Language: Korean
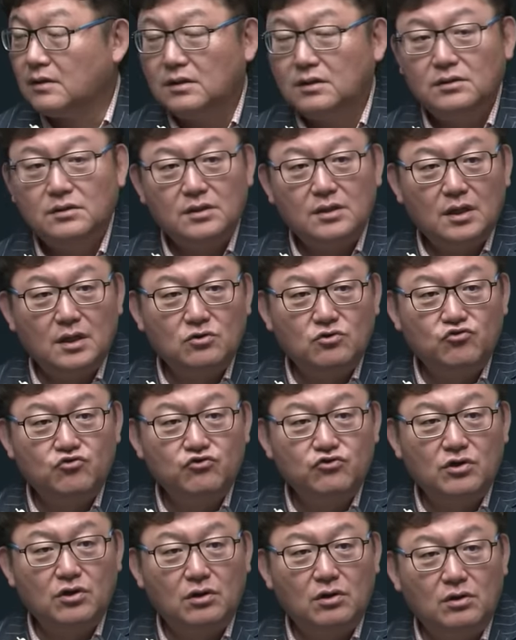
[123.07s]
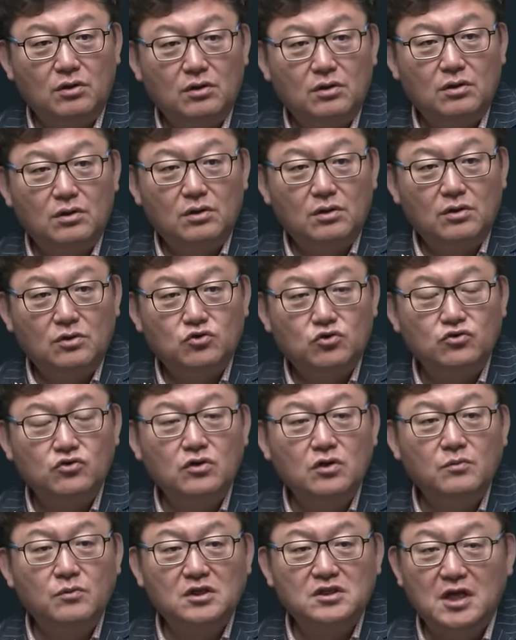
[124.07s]
그때 유서
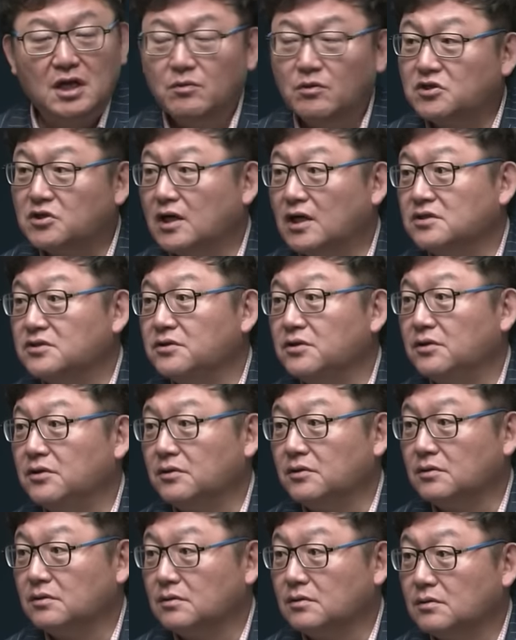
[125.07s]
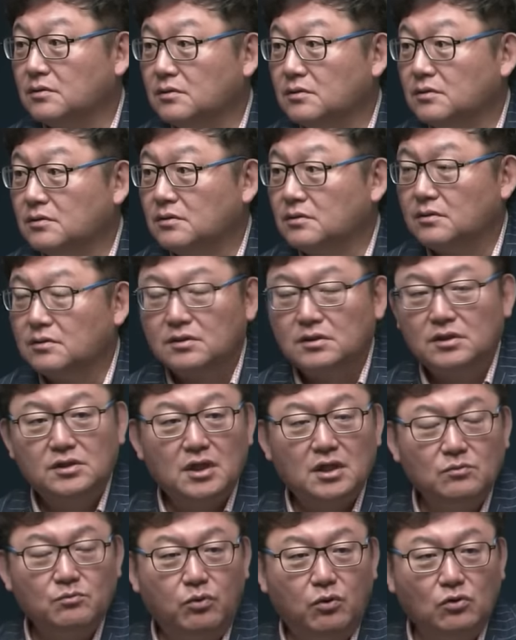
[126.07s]
조선일보가 제일 먼저 깠어요.
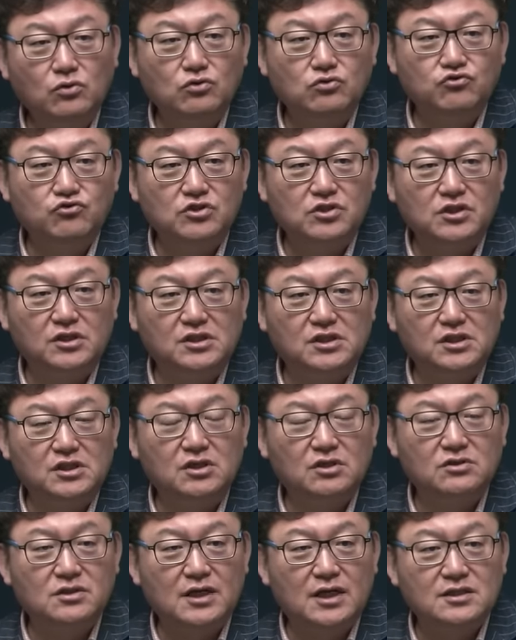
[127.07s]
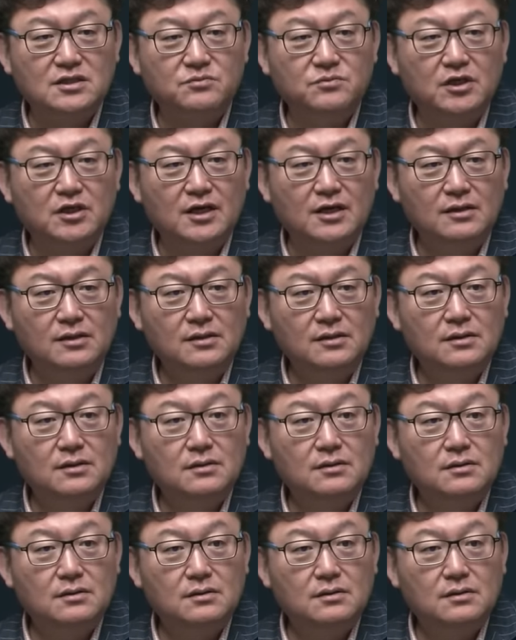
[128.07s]
그때는 보도준칙을 지켜서 깠습니까?
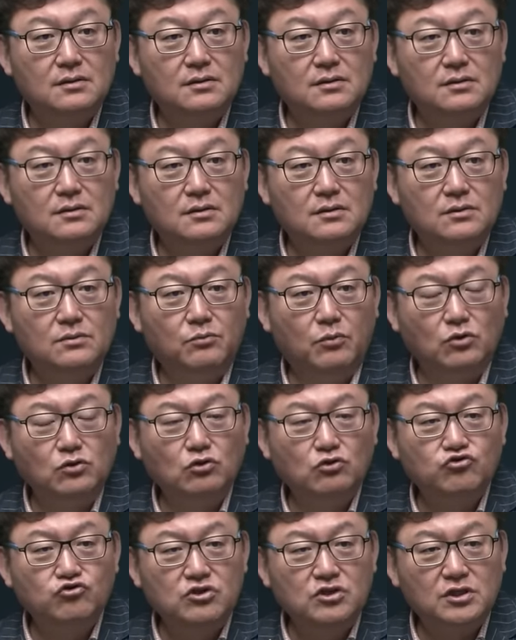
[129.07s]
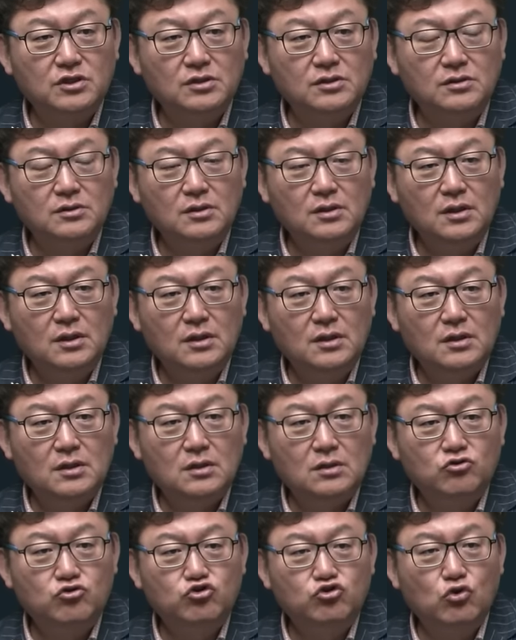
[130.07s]
보도준칙은
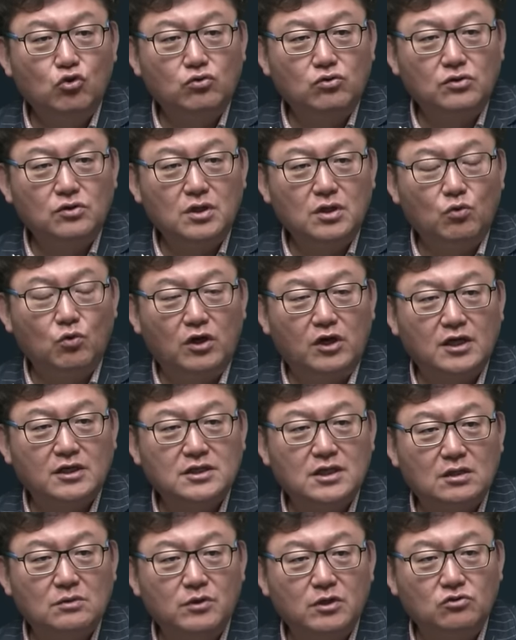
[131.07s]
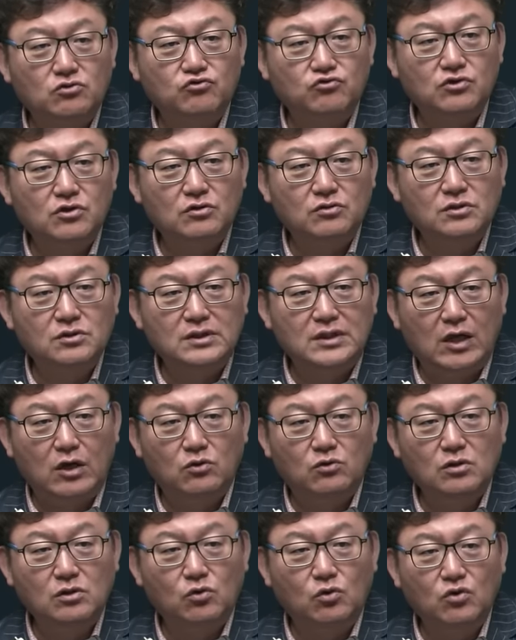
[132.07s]
유족들이 원하지 않으면 유서
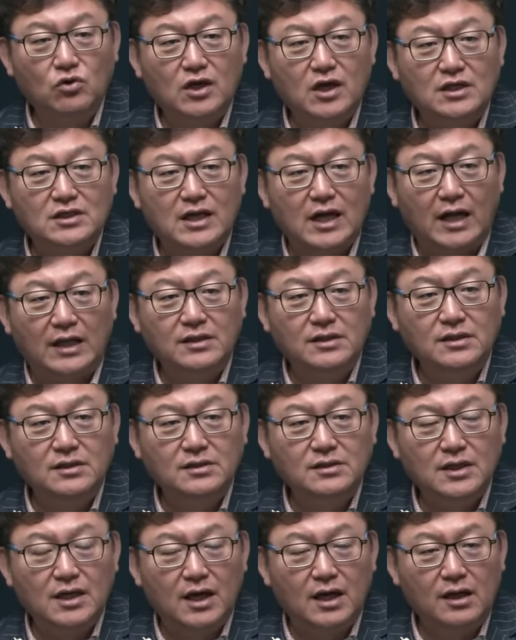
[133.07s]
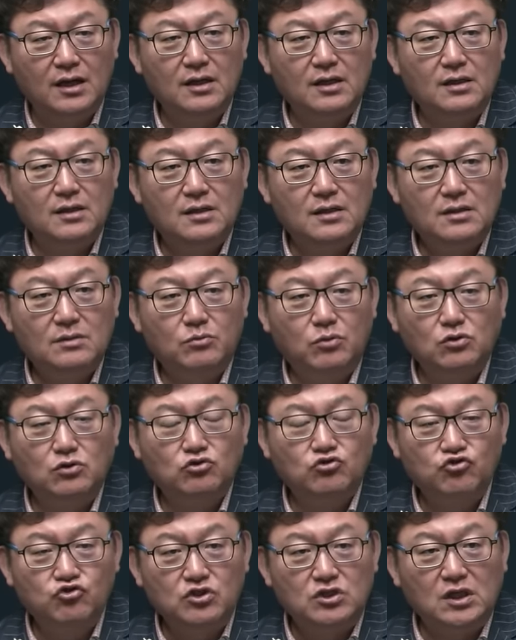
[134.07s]
내용을 공개하지 않는 게
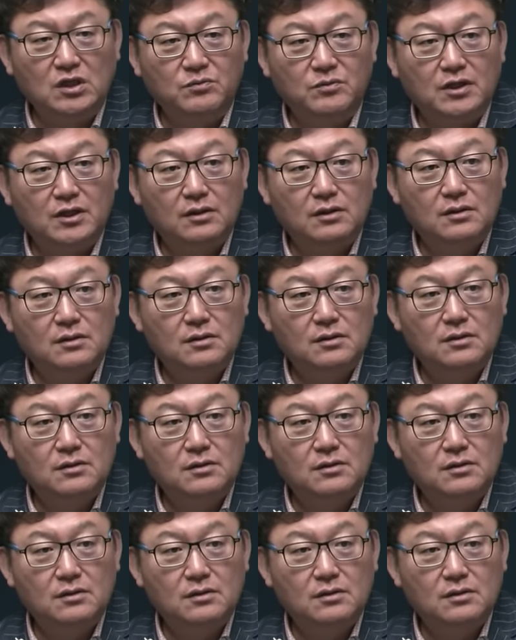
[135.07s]
보도준칙입니다.